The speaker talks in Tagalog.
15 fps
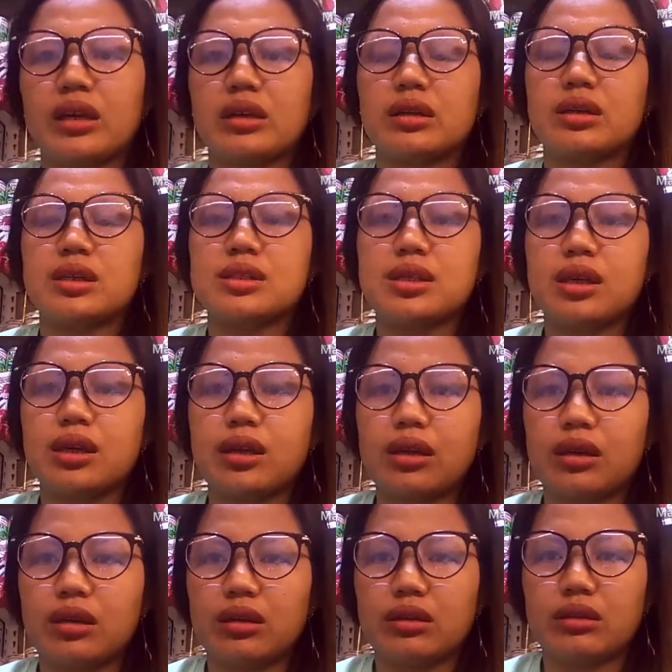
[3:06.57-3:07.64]

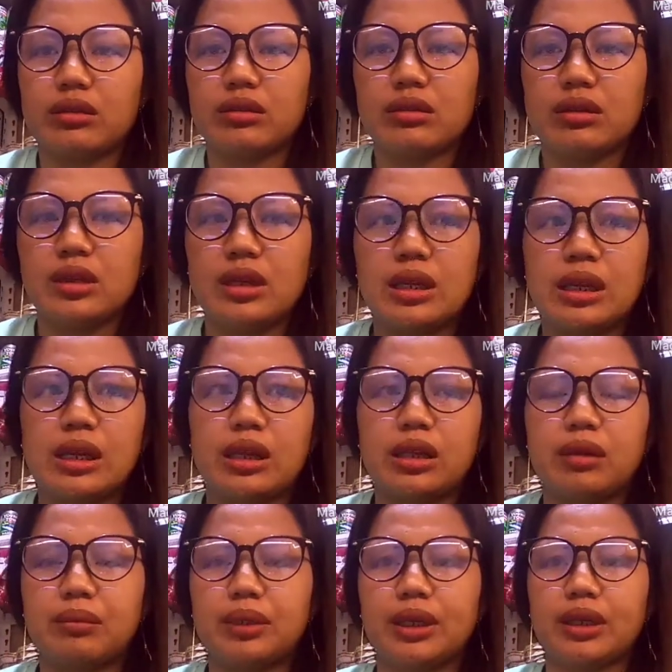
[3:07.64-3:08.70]
Kasi hindi nila
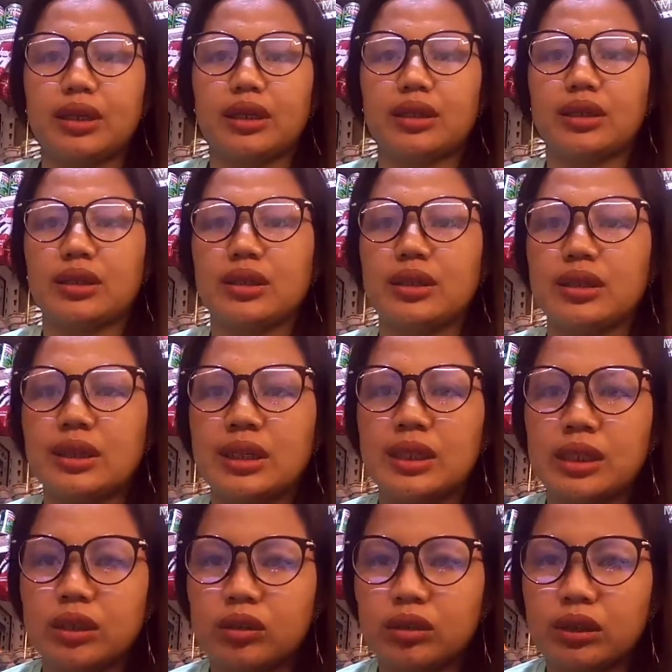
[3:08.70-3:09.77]
alam na
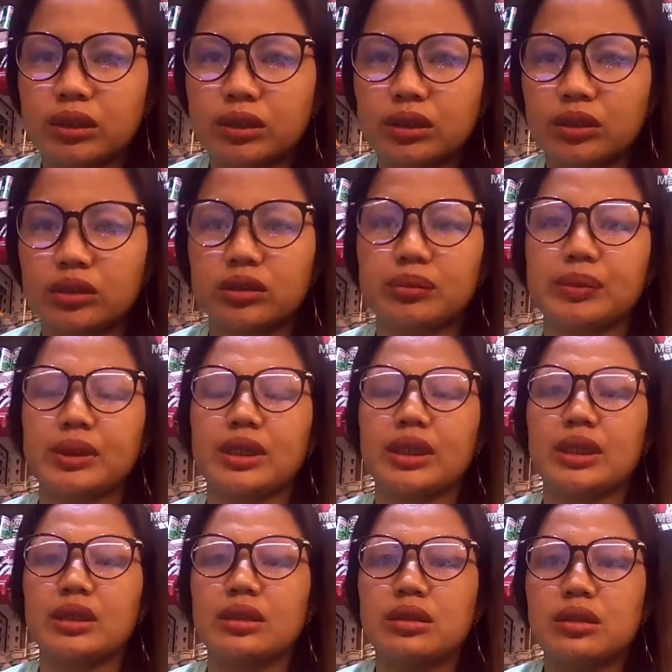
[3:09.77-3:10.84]
kagagaling ko lang sa
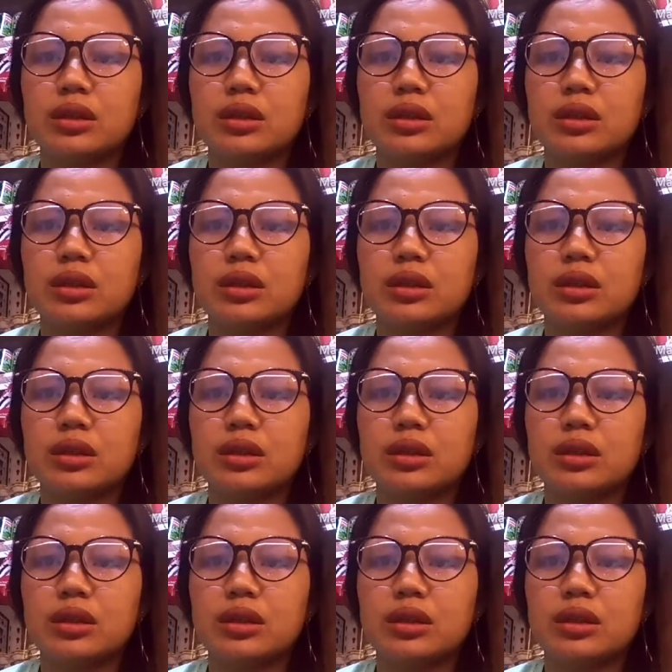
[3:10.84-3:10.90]
hospital.